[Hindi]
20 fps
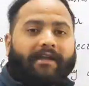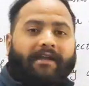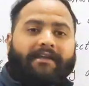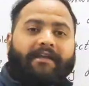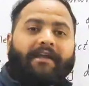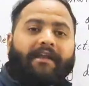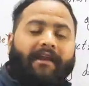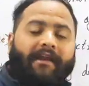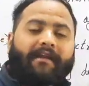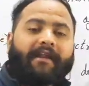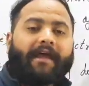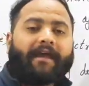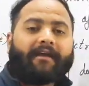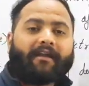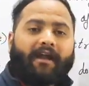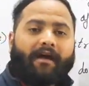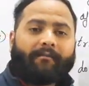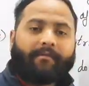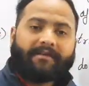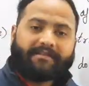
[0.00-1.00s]
के ये रे
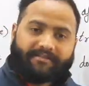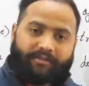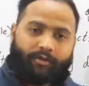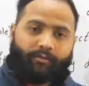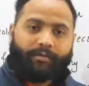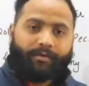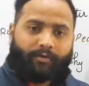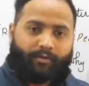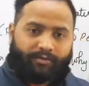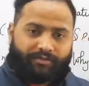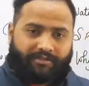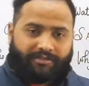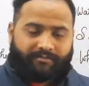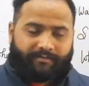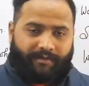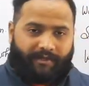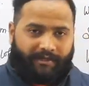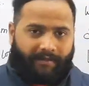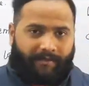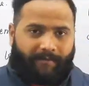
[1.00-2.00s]
डायग्राम है इसके ऊपर क्वेश्चन
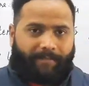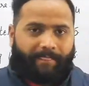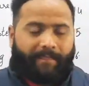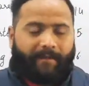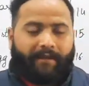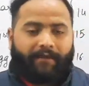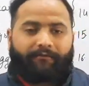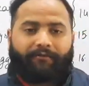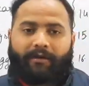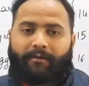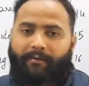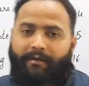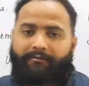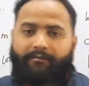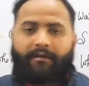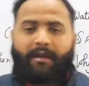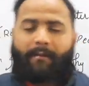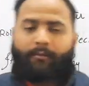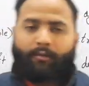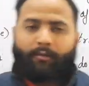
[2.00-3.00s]
बनेंगे ठीक है वन बाई
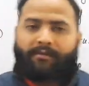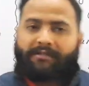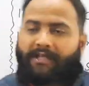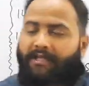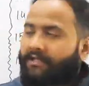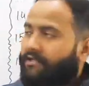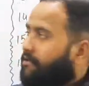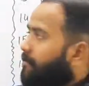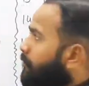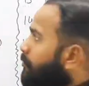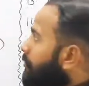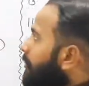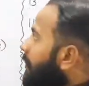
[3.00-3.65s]
वन आपको बता देता हूँ